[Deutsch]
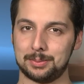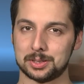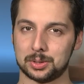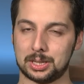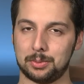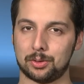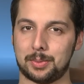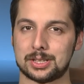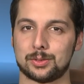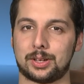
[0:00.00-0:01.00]
Das wird nämlich für
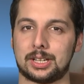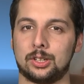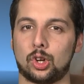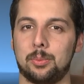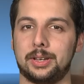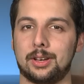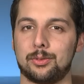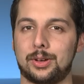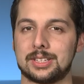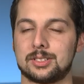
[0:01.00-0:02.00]
Mass Effect Andromeda Andromeda
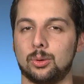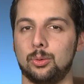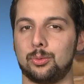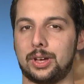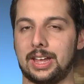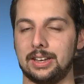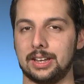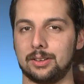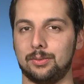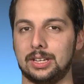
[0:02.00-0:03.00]
fast
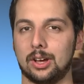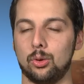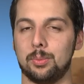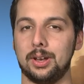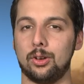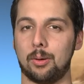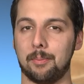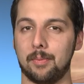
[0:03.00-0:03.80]
unverändert wieder übernommen.